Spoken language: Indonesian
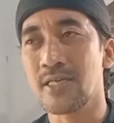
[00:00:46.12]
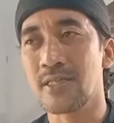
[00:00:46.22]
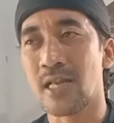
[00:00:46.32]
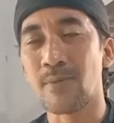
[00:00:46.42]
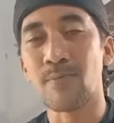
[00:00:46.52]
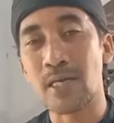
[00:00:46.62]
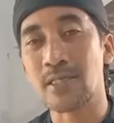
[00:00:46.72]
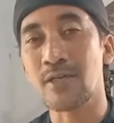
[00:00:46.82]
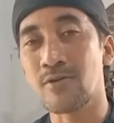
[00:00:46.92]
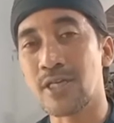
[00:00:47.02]
dalam bahasa
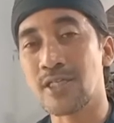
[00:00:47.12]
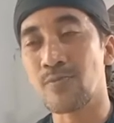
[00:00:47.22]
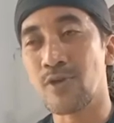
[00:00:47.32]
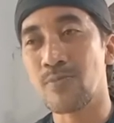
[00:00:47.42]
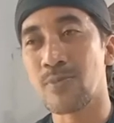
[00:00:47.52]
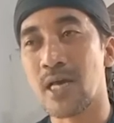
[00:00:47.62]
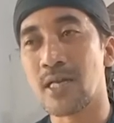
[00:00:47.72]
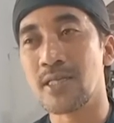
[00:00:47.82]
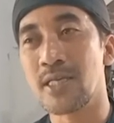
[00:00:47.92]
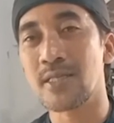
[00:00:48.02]
Indonesia mungkin
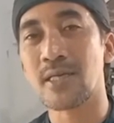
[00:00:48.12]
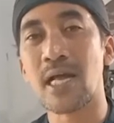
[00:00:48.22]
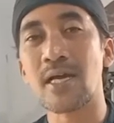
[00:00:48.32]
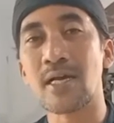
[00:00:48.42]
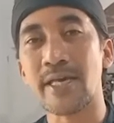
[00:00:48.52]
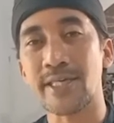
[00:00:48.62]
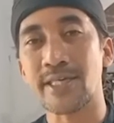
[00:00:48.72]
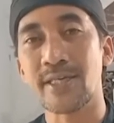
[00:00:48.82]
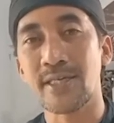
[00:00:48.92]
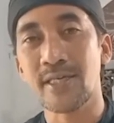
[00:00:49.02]
berarti terangkai.
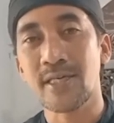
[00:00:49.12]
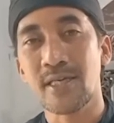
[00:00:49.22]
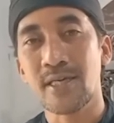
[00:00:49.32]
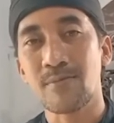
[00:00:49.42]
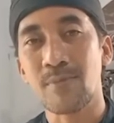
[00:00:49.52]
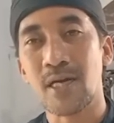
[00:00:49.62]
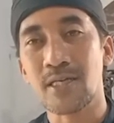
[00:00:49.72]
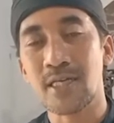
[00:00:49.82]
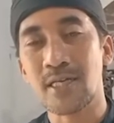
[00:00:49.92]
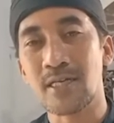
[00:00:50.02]
Maka di
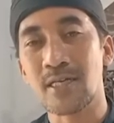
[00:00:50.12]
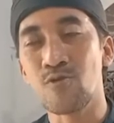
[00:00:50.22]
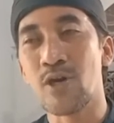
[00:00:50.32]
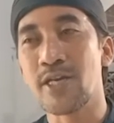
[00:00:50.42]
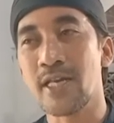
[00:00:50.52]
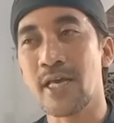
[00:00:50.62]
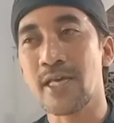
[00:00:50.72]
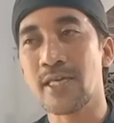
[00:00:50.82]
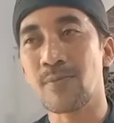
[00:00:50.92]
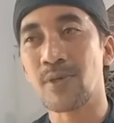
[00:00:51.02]
sana ada dua
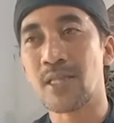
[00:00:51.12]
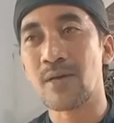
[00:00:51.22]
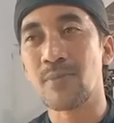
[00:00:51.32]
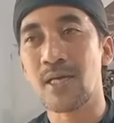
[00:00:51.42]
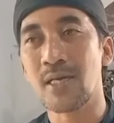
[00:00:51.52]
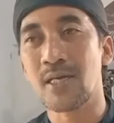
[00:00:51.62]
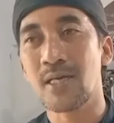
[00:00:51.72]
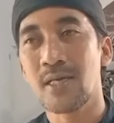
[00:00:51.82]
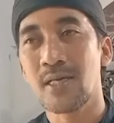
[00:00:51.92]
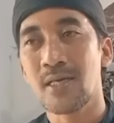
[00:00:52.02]
nilai. Yang pertama
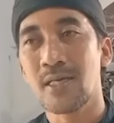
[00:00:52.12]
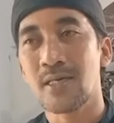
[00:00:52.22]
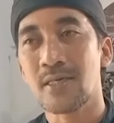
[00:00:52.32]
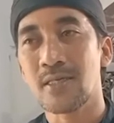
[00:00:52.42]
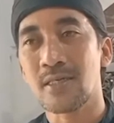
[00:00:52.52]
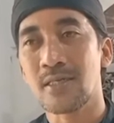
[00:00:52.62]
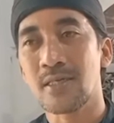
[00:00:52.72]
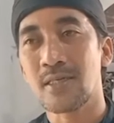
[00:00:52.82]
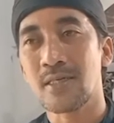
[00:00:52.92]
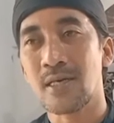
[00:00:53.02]
eh,
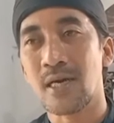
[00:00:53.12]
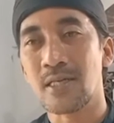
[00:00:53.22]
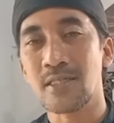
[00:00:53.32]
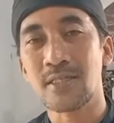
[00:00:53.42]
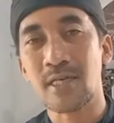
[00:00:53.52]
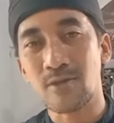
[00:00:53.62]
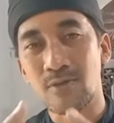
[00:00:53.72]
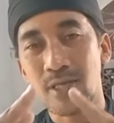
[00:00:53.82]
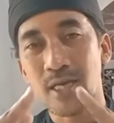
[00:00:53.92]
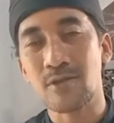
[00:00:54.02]

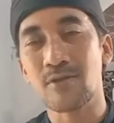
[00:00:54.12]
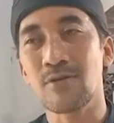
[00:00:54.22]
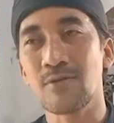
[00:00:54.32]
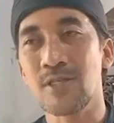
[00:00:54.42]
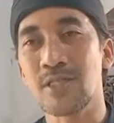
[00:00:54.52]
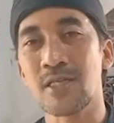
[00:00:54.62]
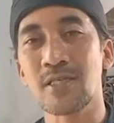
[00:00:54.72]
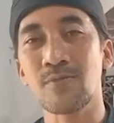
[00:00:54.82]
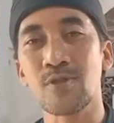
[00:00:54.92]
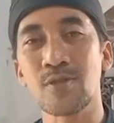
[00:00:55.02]
arsitekturnya itu bisa
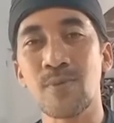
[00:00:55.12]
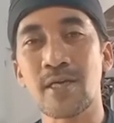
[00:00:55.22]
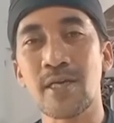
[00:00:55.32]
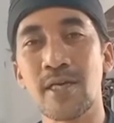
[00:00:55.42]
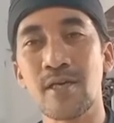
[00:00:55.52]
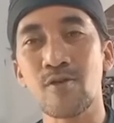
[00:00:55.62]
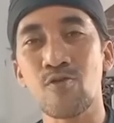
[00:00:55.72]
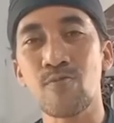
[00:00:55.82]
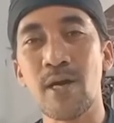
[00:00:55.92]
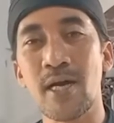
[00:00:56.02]
disebut sebagai
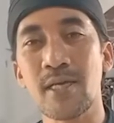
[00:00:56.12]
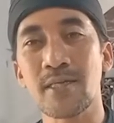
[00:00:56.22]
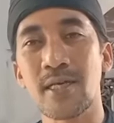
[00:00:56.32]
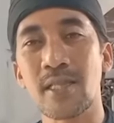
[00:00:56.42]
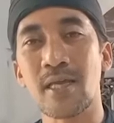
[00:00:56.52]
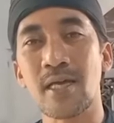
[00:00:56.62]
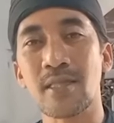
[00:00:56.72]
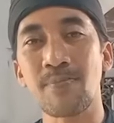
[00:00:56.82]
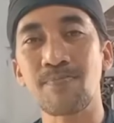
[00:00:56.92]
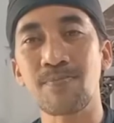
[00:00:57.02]
rumah dengan
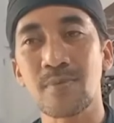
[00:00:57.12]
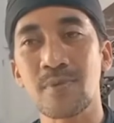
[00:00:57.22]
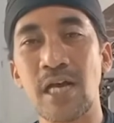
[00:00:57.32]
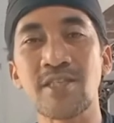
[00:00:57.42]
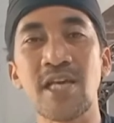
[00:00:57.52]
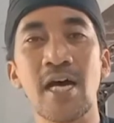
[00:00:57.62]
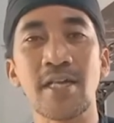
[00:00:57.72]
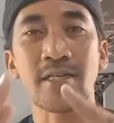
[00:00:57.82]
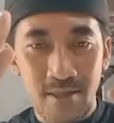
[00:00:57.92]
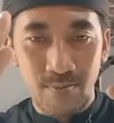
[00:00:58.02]
atap gajahan
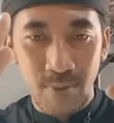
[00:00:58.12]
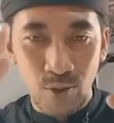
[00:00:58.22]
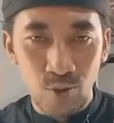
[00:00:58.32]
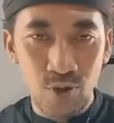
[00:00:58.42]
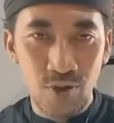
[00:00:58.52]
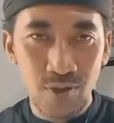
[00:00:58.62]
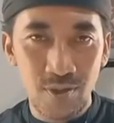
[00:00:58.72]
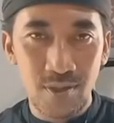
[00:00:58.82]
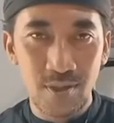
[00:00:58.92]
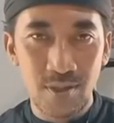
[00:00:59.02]
menurun
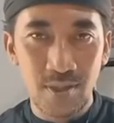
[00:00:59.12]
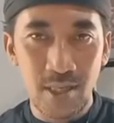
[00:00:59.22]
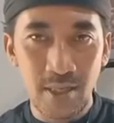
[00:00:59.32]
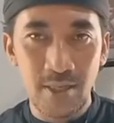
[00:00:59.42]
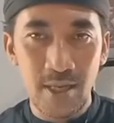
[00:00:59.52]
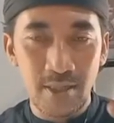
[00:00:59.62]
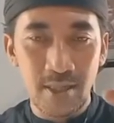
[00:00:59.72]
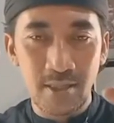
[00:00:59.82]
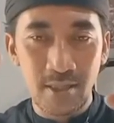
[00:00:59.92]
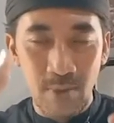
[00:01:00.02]
dari
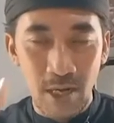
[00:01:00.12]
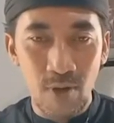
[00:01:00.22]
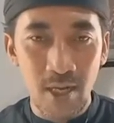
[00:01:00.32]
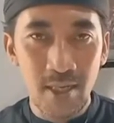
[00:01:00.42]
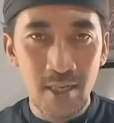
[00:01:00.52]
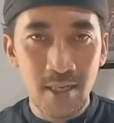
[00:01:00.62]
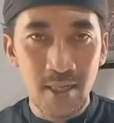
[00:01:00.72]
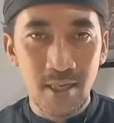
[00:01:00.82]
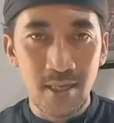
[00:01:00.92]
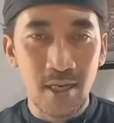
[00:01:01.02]
atas ke bawah
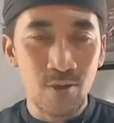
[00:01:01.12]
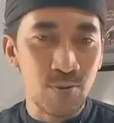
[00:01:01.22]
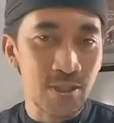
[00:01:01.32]
lalu